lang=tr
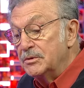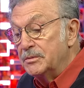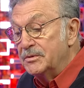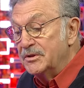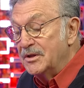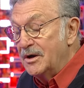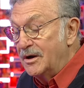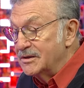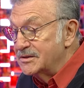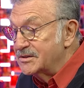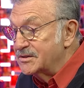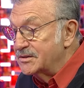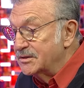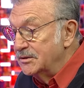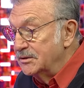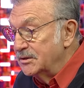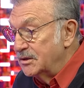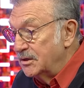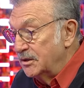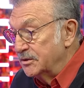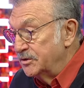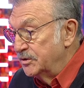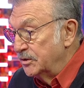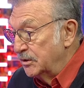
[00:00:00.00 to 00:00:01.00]
bir de
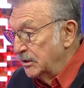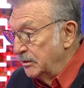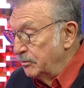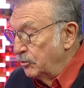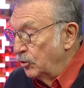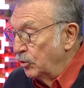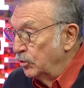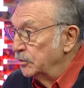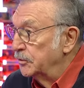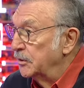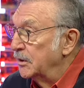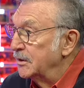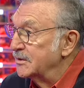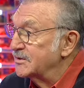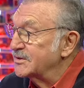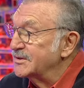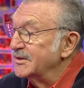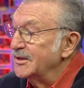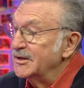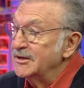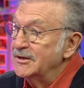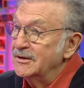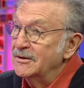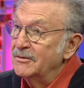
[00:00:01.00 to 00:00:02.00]
hastalık adı gibi oldu.
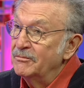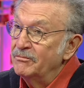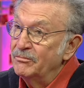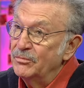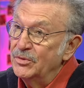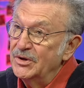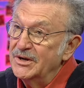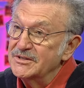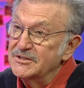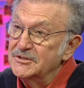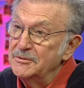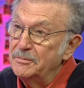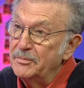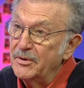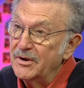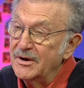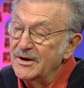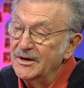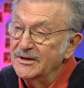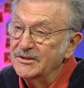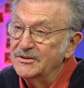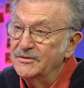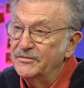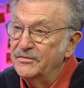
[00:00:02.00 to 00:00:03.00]
Eskiden evet. biraz
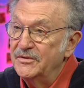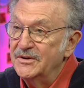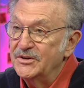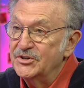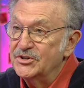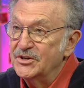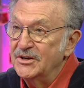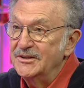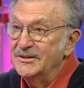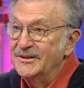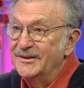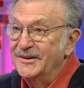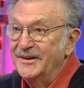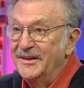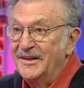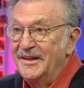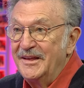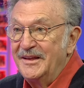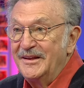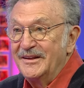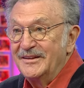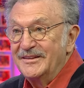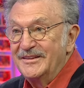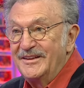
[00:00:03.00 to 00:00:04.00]
hiperaktiflik şeydi.
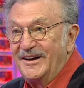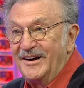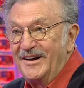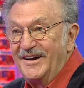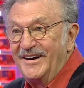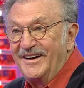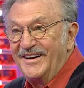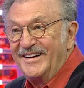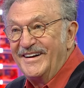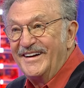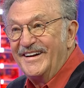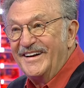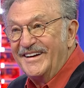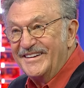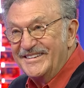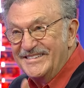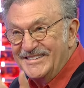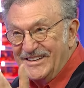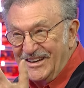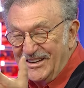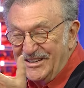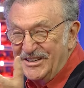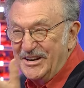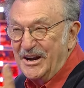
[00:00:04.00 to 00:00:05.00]
Zeka daha belirtisi.
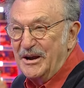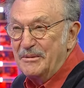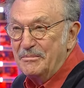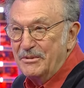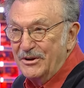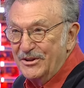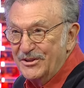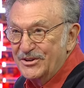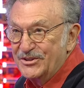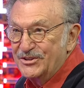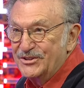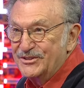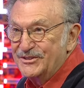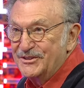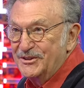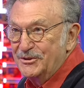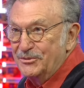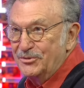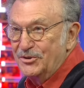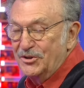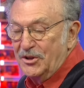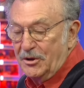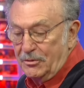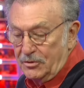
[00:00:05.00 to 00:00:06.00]
Zeka belirtisi
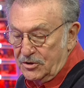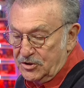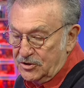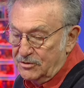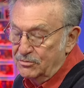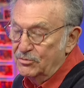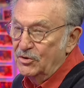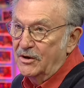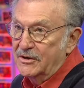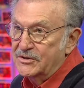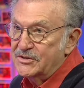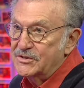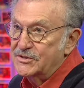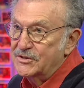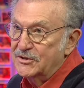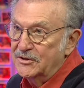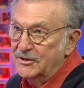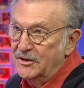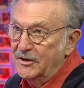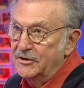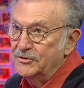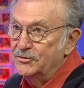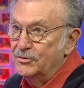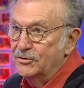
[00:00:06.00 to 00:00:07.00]
gibiydi ama şimdi
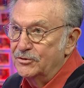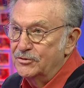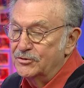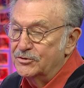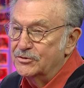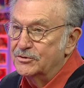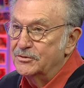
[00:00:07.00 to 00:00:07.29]
hastalığa dönüştü.